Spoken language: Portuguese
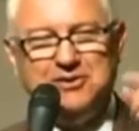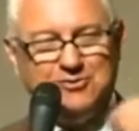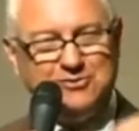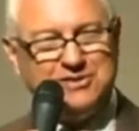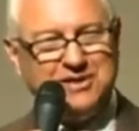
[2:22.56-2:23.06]

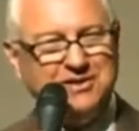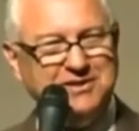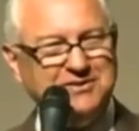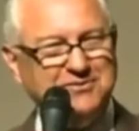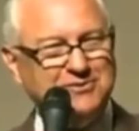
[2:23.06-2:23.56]
Eu não
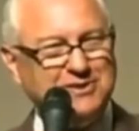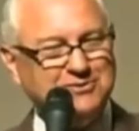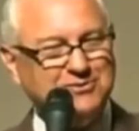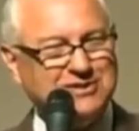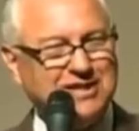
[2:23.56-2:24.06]
sei,
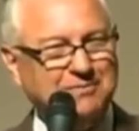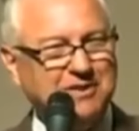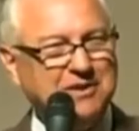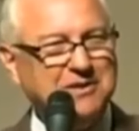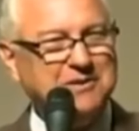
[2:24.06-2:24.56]
os anjos não
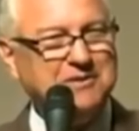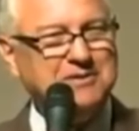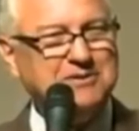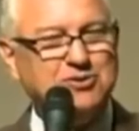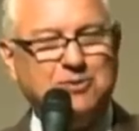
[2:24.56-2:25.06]
sabem,
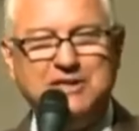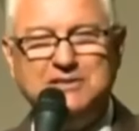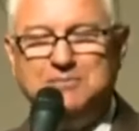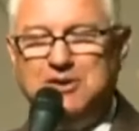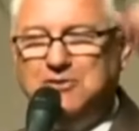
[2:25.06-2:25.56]

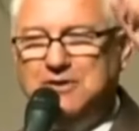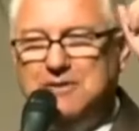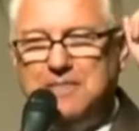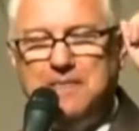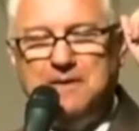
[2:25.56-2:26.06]
somente meu
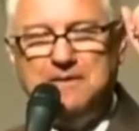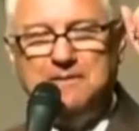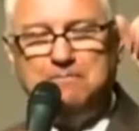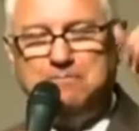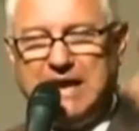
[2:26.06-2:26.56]

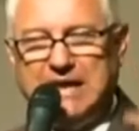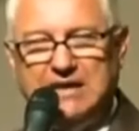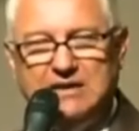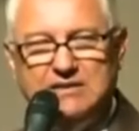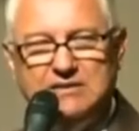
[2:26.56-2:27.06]

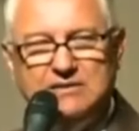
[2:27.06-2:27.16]
Pai.